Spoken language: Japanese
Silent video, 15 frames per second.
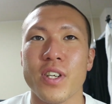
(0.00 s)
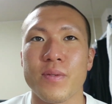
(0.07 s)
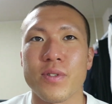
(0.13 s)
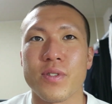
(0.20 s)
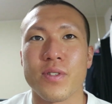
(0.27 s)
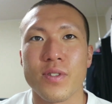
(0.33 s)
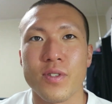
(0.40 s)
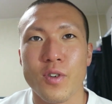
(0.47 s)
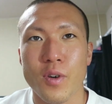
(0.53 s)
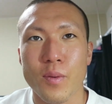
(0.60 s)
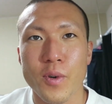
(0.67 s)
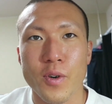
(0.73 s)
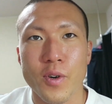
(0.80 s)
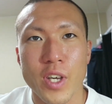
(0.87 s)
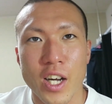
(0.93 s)
多分ほ
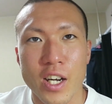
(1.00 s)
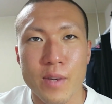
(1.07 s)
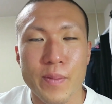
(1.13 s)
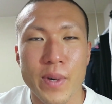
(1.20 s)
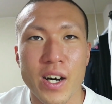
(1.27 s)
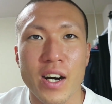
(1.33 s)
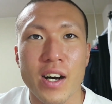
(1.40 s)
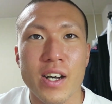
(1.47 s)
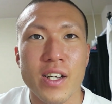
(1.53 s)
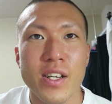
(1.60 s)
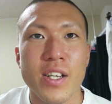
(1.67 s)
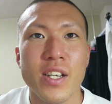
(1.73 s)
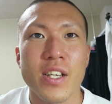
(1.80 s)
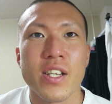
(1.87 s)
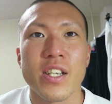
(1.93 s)
ぼ 100%
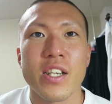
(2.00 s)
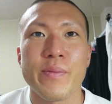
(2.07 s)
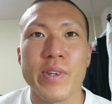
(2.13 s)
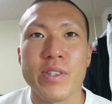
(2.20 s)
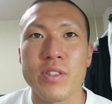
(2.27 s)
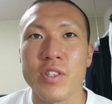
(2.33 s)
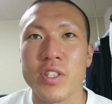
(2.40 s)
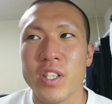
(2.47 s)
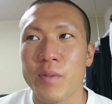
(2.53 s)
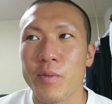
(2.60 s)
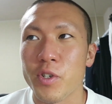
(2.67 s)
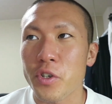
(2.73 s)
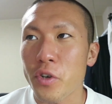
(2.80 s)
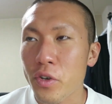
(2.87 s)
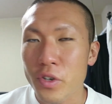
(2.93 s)
リバウンドして、
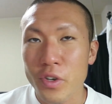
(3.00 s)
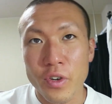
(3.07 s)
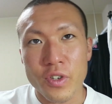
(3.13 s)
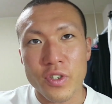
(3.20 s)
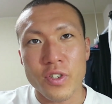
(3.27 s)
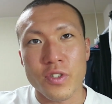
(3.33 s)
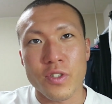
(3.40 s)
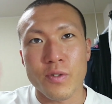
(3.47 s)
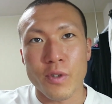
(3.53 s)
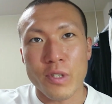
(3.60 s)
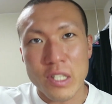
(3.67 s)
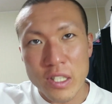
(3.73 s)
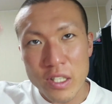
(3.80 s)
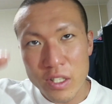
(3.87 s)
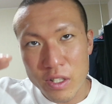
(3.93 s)
もう食欲
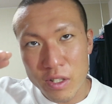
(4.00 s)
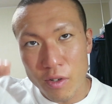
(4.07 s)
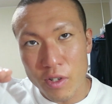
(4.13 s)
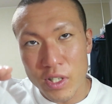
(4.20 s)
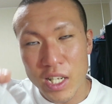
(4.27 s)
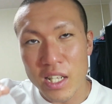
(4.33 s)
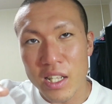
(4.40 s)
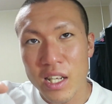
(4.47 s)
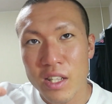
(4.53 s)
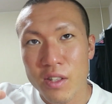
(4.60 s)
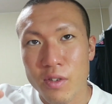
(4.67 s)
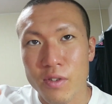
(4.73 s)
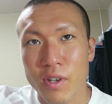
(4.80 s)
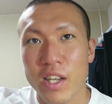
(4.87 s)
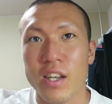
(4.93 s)
をずーっと抑えてき
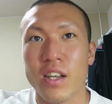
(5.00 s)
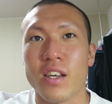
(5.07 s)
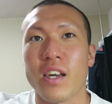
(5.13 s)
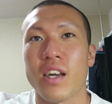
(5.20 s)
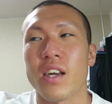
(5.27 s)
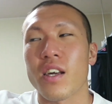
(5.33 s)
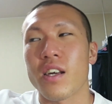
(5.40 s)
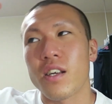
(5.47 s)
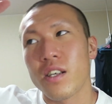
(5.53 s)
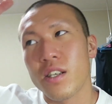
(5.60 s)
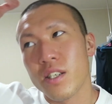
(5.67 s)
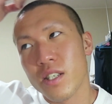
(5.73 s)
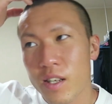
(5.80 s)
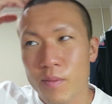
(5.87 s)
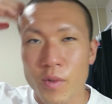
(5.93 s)
とるわけやけん、
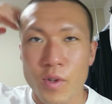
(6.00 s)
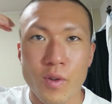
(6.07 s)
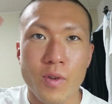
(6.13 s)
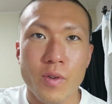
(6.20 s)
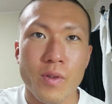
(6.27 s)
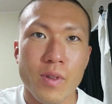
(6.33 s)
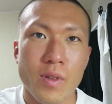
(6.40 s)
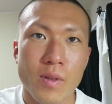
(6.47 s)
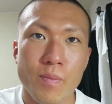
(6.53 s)
も